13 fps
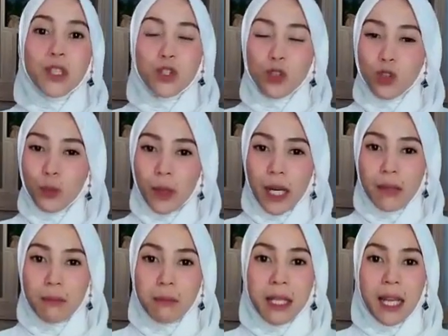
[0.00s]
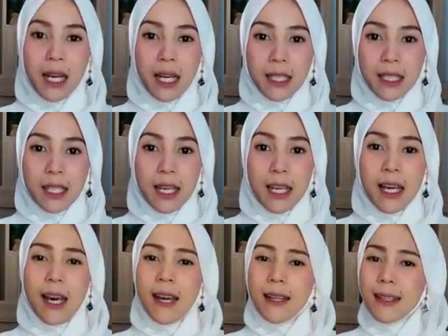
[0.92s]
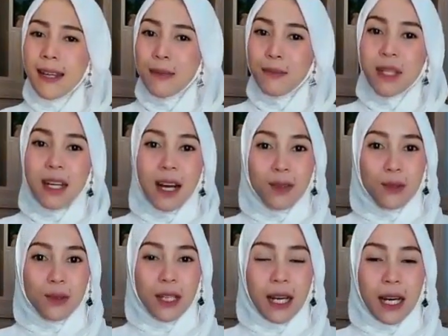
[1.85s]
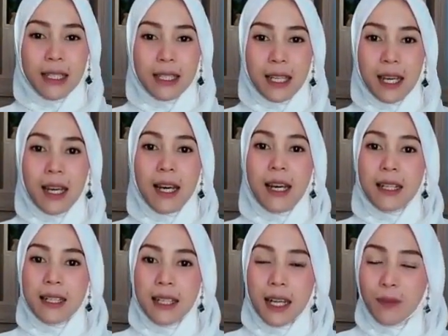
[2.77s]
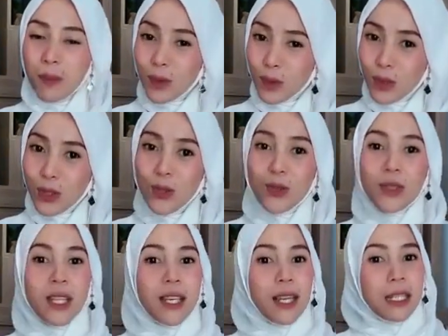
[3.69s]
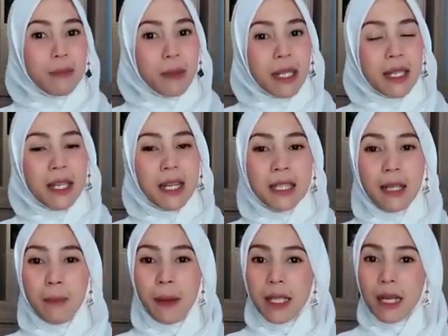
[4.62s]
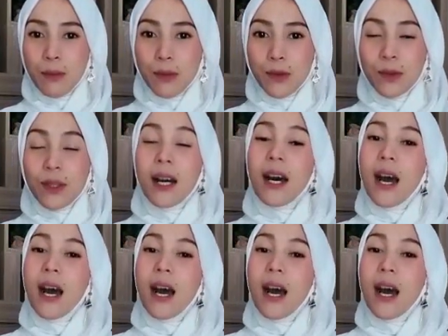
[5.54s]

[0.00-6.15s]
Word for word: mencukupkan bilangannya dan mengagungkannya dengan petunjuknya yang diberikan kepadamu